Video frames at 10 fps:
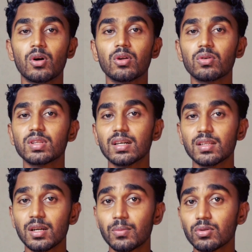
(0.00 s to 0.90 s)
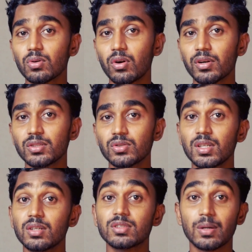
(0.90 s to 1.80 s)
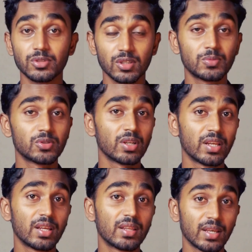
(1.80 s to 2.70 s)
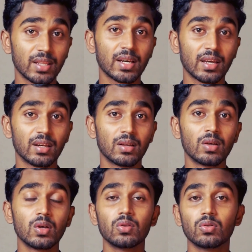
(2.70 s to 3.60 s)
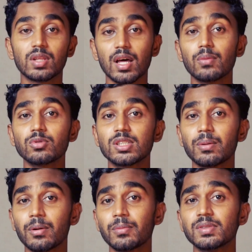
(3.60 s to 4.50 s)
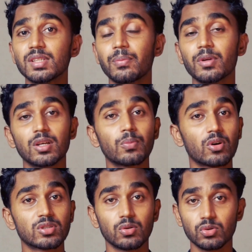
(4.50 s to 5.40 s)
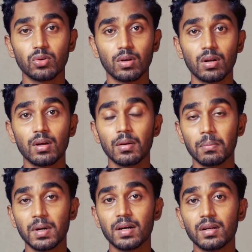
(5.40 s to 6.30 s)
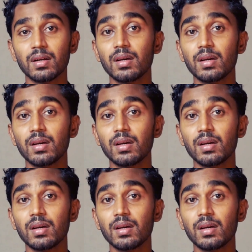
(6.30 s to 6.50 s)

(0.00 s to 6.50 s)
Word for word: মহানগর তাকদিরের মতো কন্টেন্ট যদি কেউ সাবস্ক্রিপশন কিনে দেখে থাকেন তো তারা বুঝতে পারবেন যে আপনাদের পয়সা উসুল বাট